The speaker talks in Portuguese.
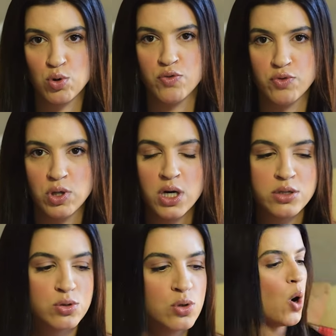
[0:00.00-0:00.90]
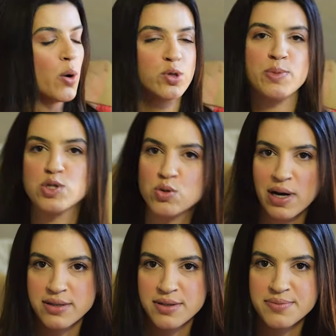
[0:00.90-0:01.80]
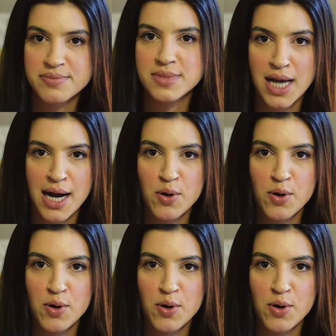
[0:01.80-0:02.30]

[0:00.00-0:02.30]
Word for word: ovulando, ou eu tô menstruada tá?